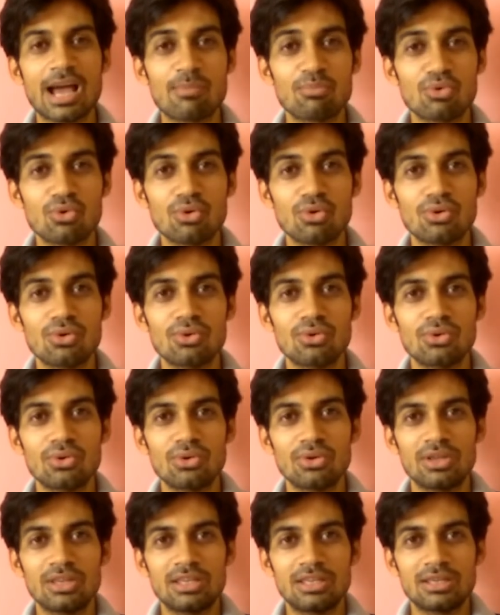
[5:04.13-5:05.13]
है आपको
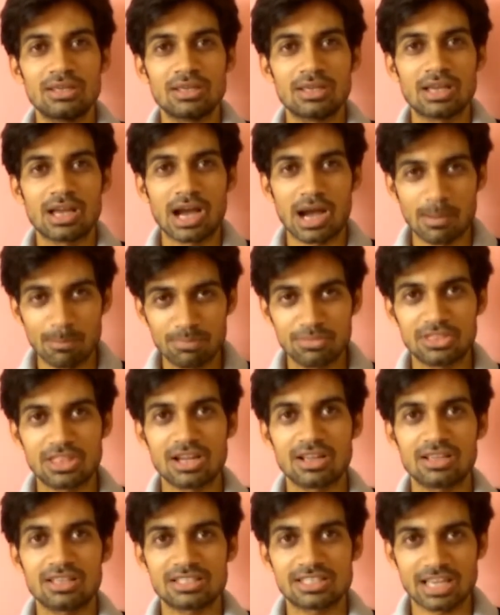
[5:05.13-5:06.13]
अब
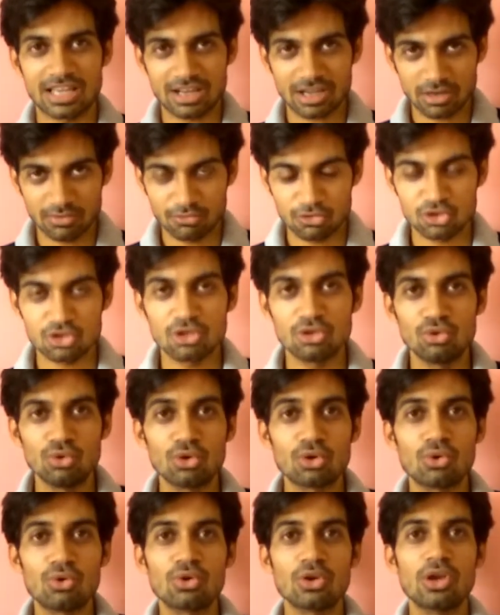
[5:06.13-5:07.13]
तक सारा कंफ्यूजन
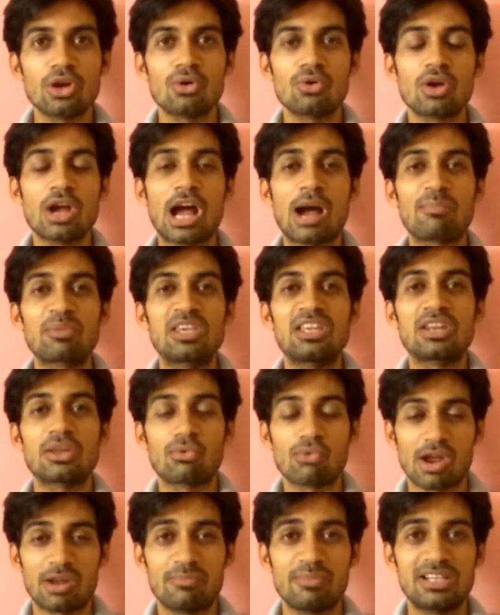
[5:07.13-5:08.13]
दूर हो गया होगा आपके
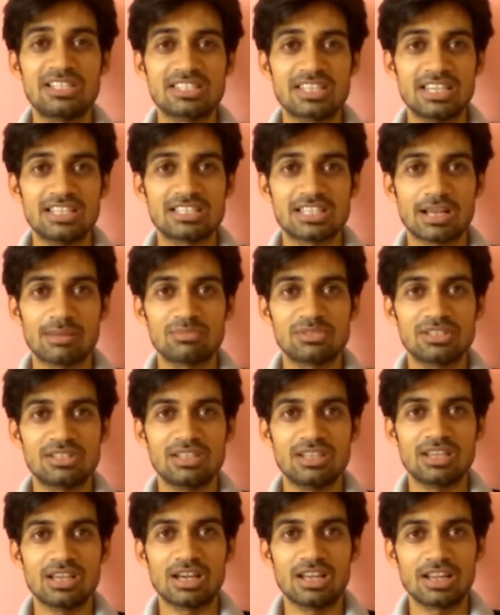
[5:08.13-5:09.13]
रिक्वायरमेंट्स के हिसाब
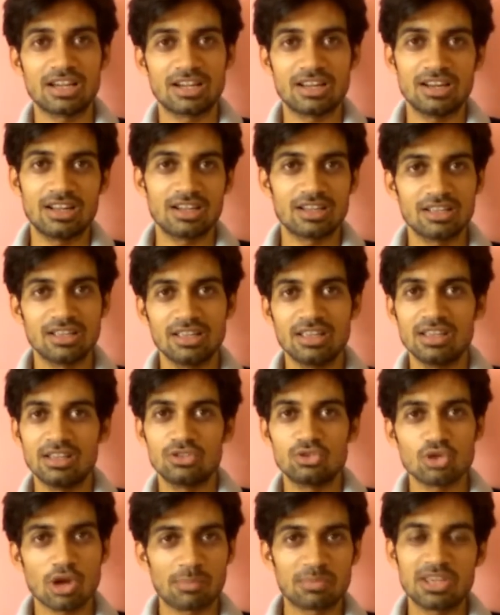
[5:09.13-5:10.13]
से अलग अलग
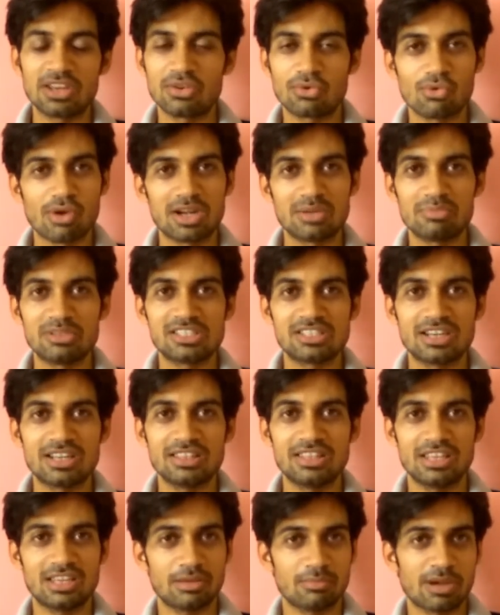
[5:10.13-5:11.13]
जो आपके रिक्वायरमेंट्स
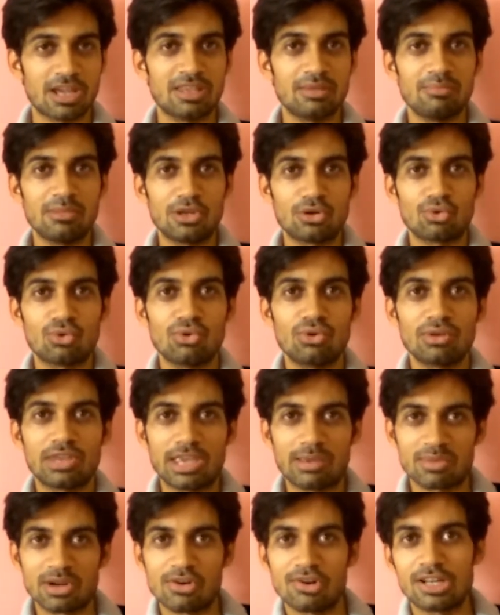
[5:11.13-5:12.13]
रहती है कि भाई मेरे को
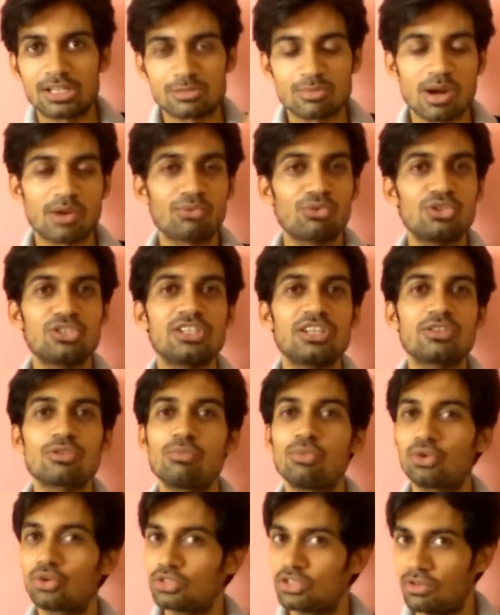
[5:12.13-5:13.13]
कैमरा वाला स्मार्टफोन चाहिए तो
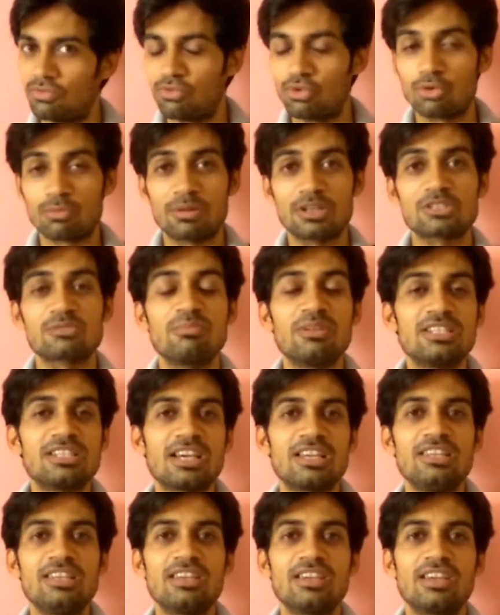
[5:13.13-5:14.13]
मोटो जी फोर प्लस में
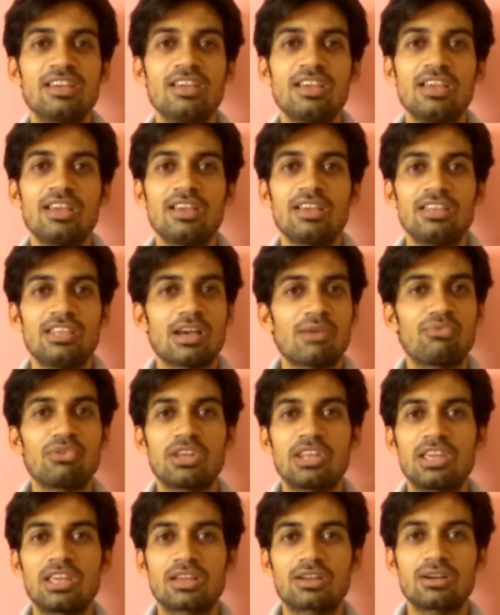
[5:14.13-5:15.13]
जाइए या
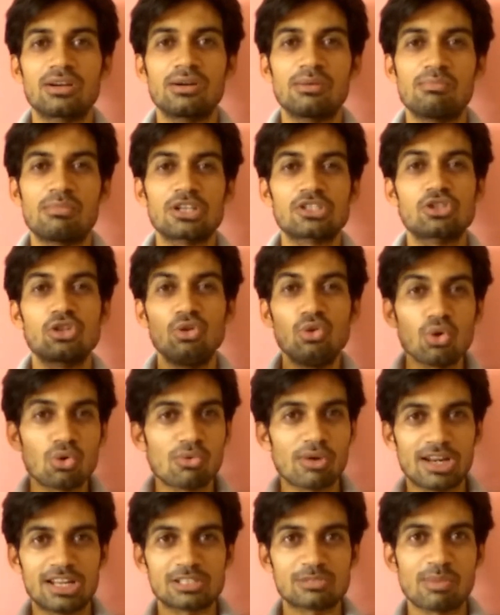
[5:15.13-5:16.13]
फिर एक मस्त
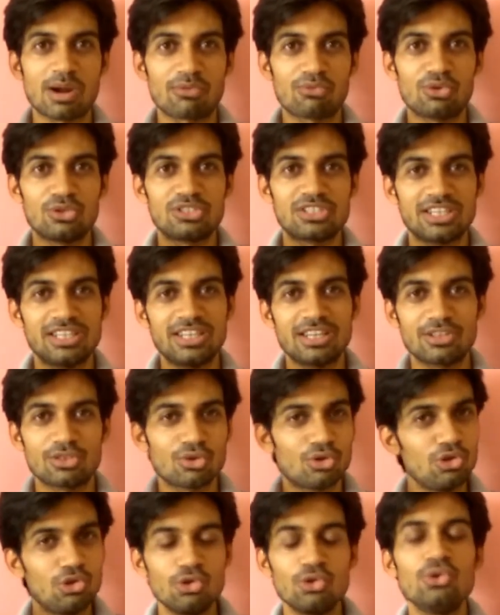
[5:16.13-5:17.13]
लुक वाला स्मार्टफोन चाहिए
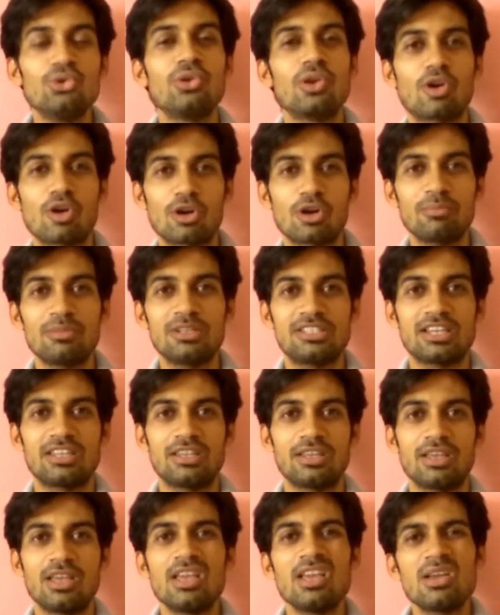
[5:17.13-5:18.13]
तो यू यूनिकॉन में
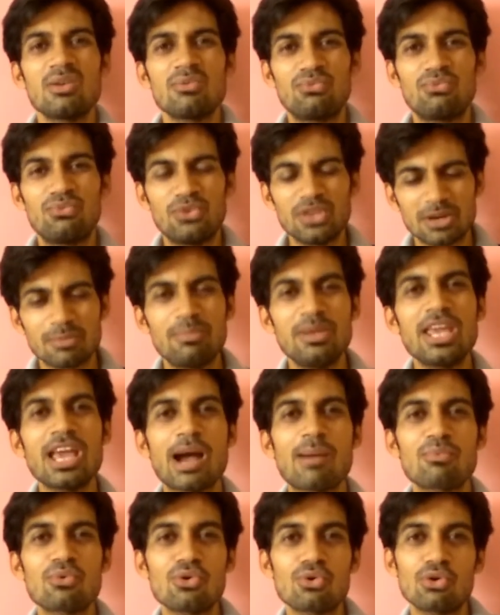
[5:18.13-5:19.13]
जाइए फिर भी
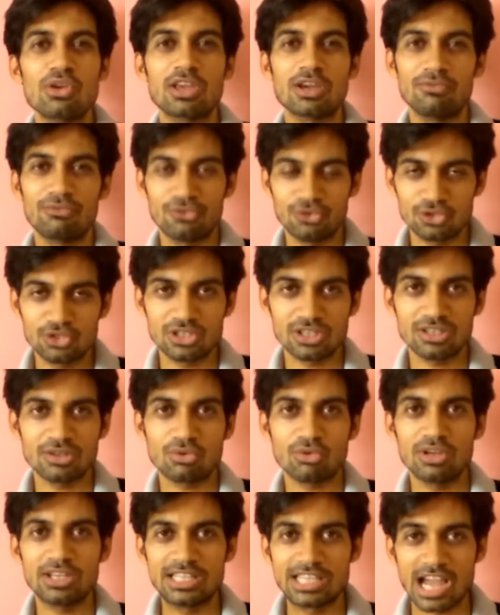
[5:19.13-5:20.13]
आपको कोई कंफ्यूजन
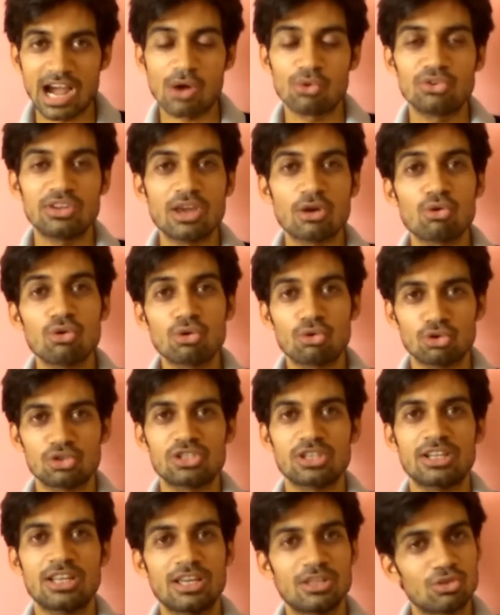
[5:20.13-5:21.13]
कोई डाउट या कोई
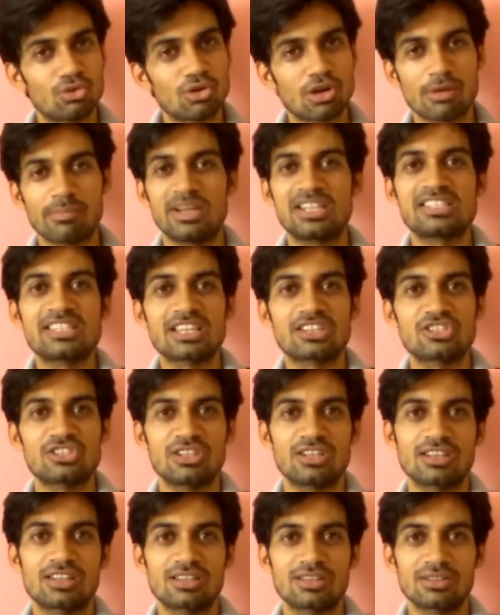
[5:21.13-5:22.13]
क्वेश्चन है तो कमेंट
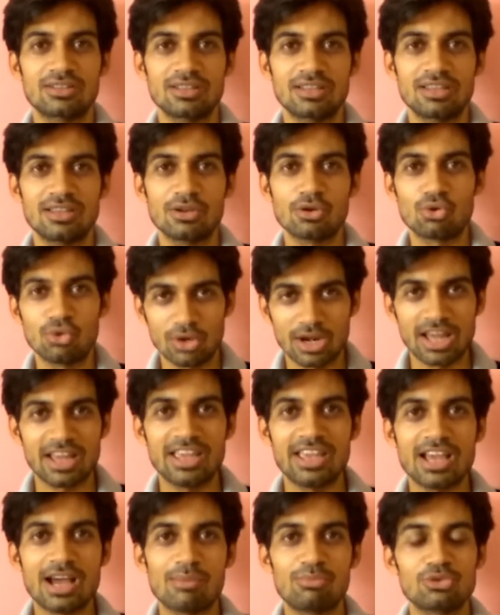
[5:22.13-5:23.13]
सेक्शन खुला
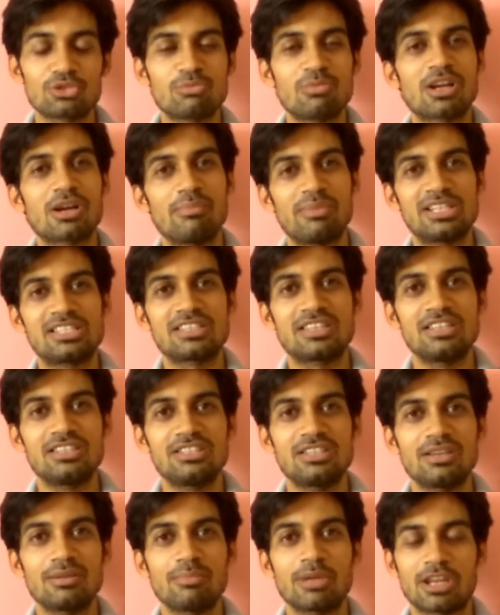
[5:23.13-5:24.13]
है आप उसमें कमेंट्स
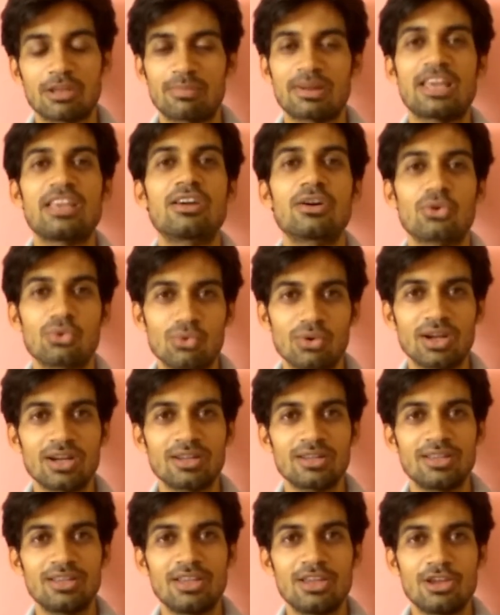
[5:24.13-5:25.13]
कीजिए मैं रिप्लाई करूंगा
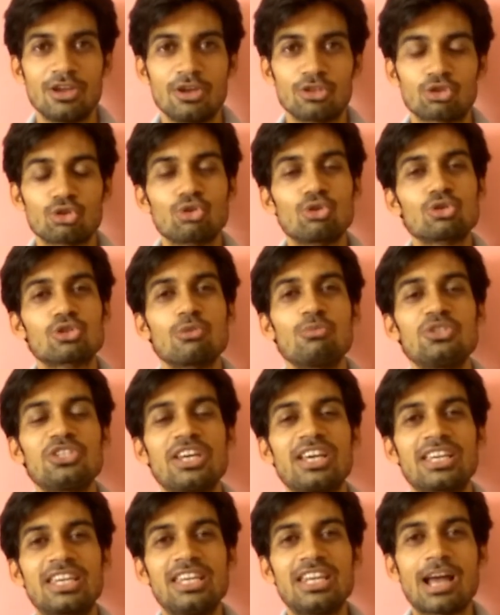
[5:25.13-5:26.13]
तो दोस्तों
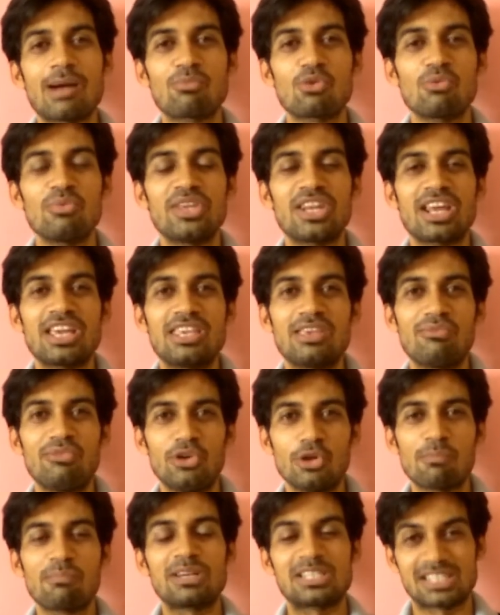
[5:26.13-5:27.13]
मुझे यकीन है आपको मेरा ये
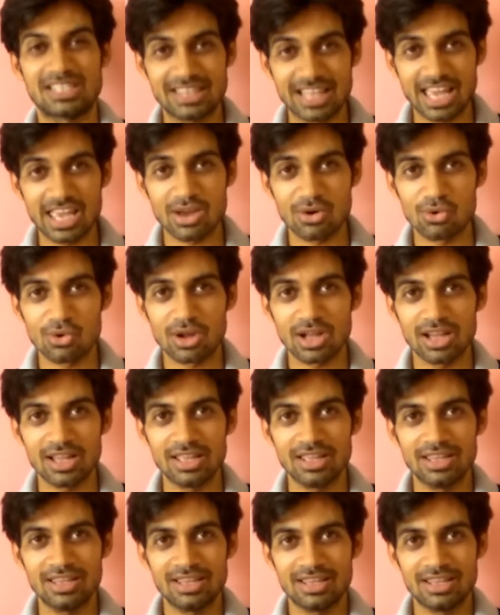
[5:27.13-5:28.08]
वीडियो पसंद आया होगा